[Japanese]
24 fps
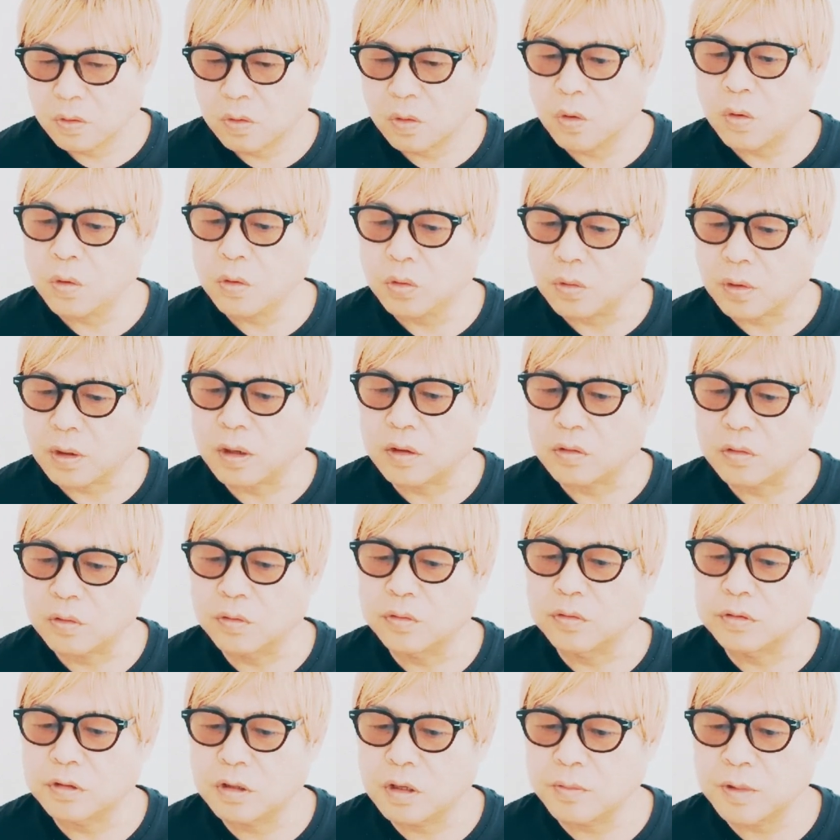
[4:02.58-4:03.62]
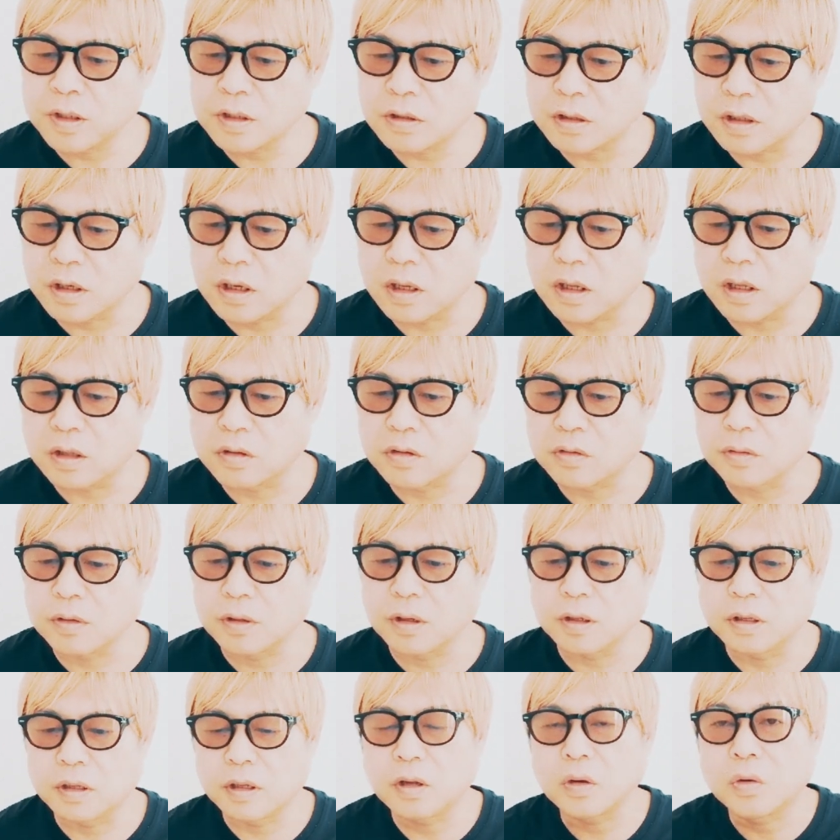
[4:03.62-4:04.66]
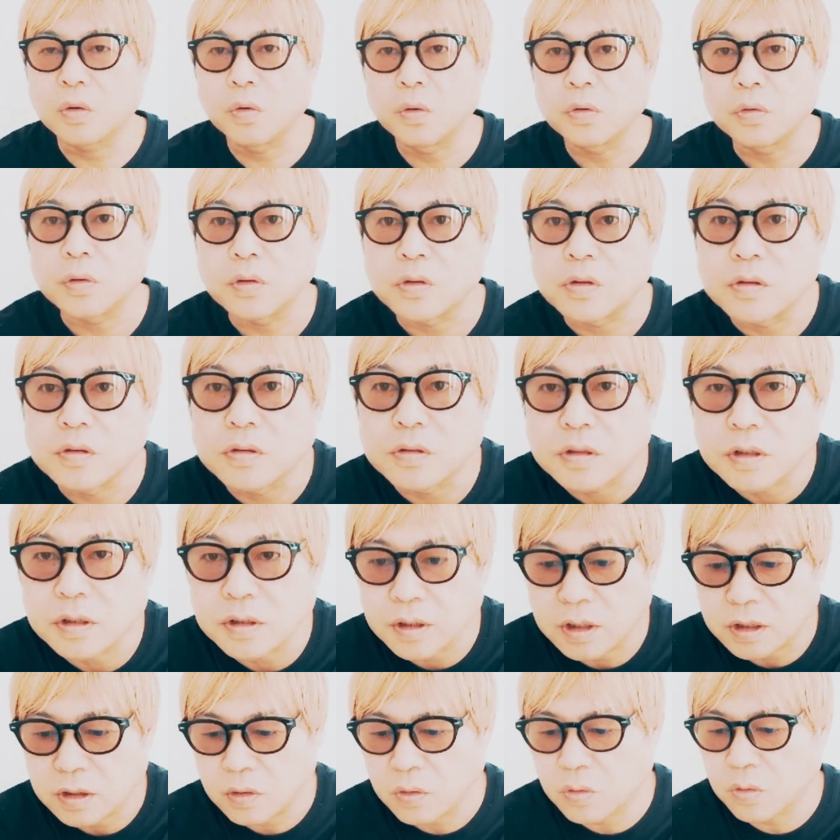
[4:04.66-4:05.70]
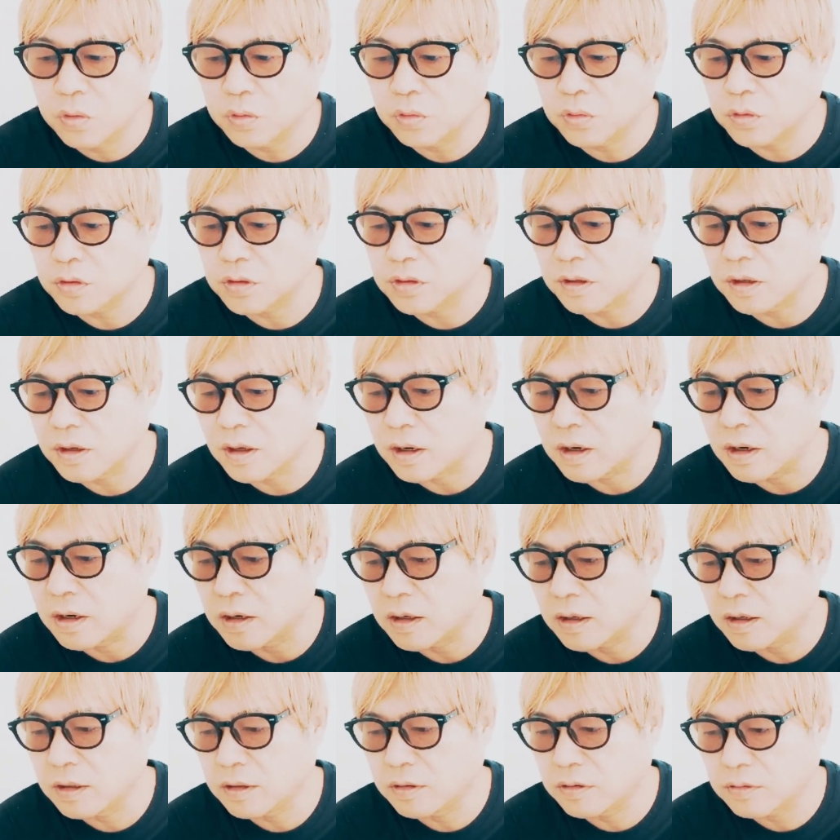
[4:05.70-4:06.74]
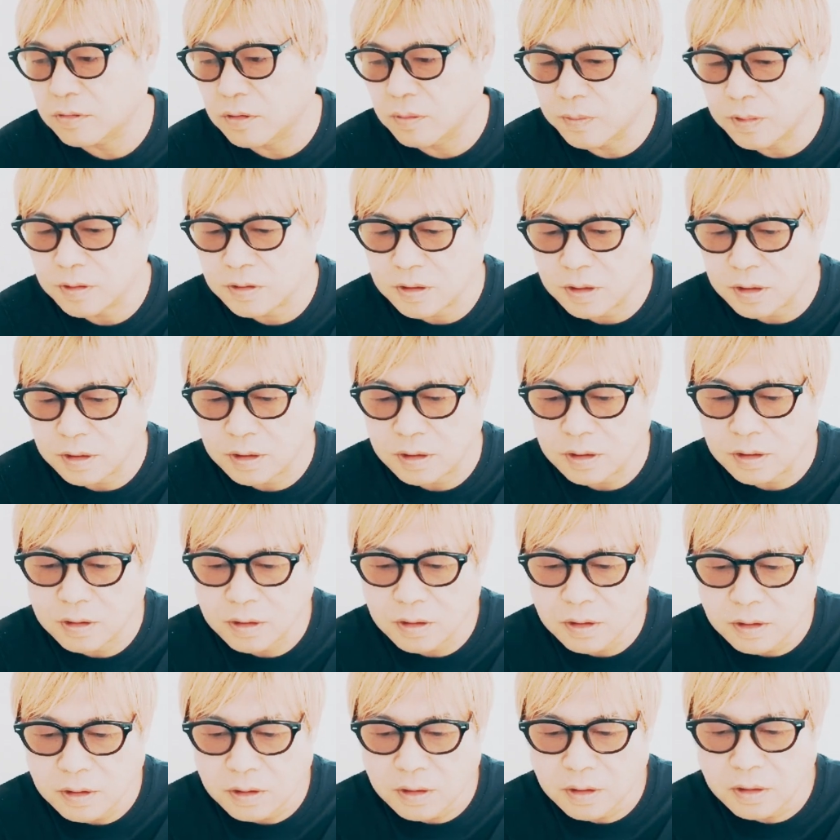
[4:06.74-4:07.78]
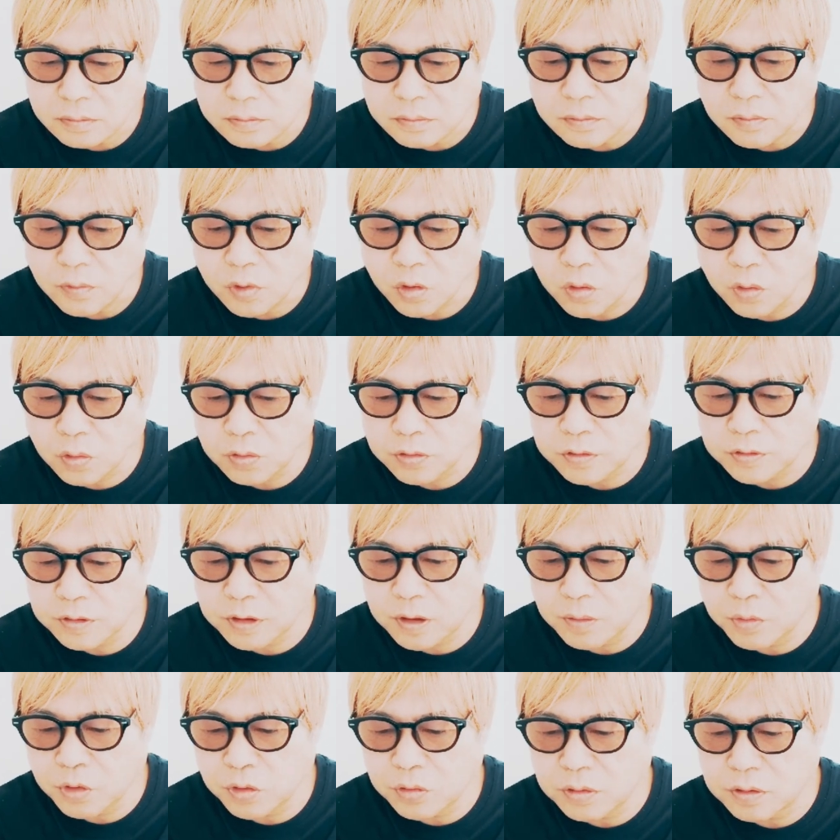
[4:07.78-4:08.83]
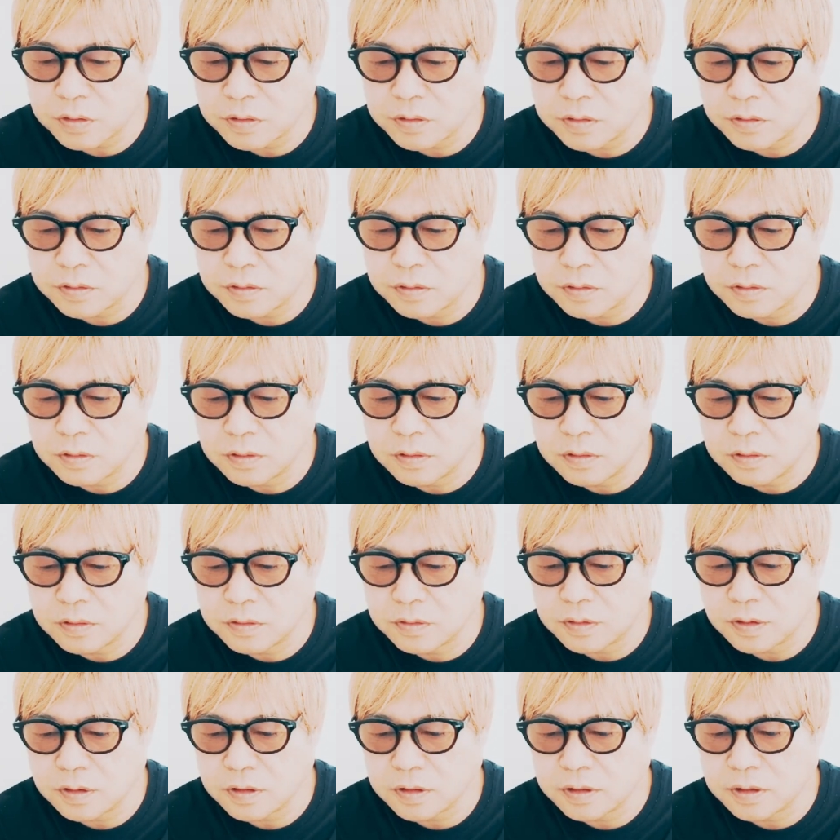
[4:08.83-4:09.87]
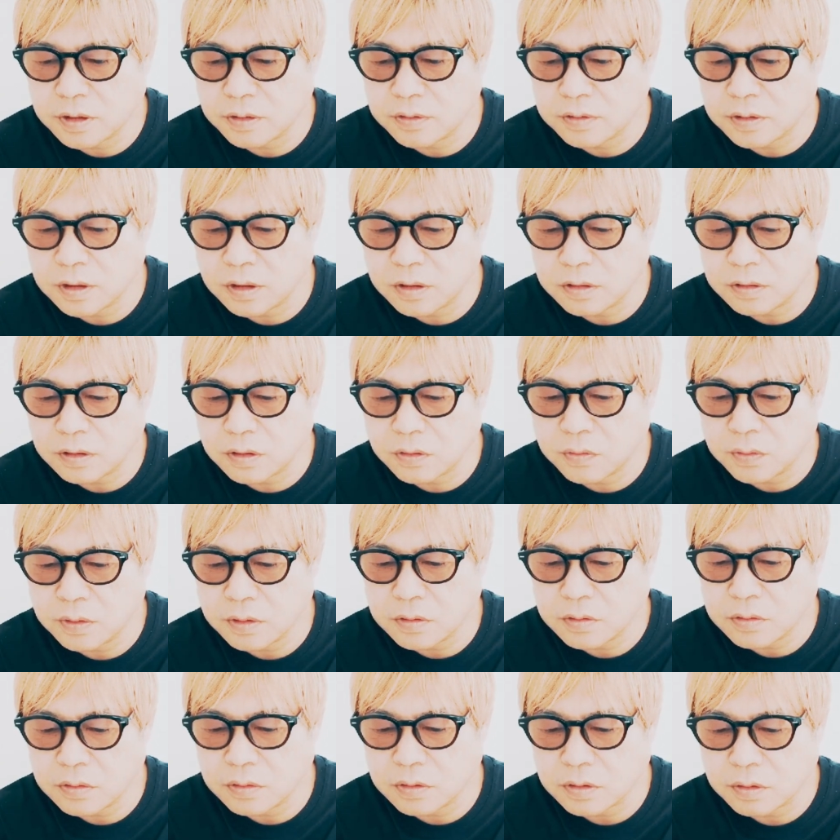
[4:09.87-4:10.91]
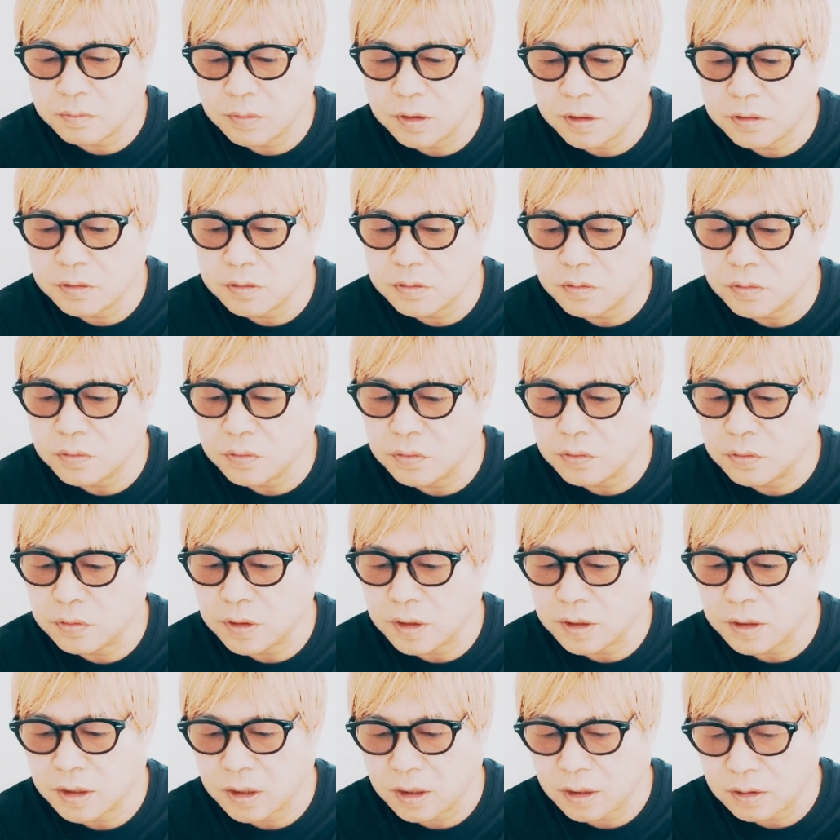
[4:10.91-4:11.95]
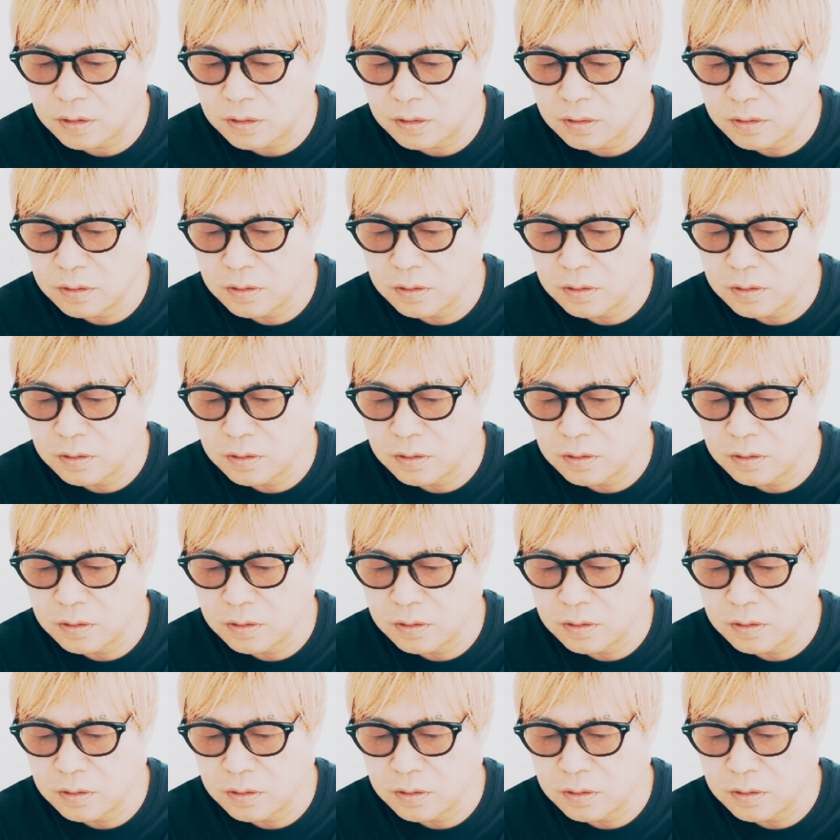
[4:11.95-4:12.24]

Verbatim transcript: コート、あ、そう言ってましたね、シュガーでね、コート中心だって、コートしかやらないって言ってましたね。ここ数年僕が出演している男性ファッション誌はメンズノンノだけ。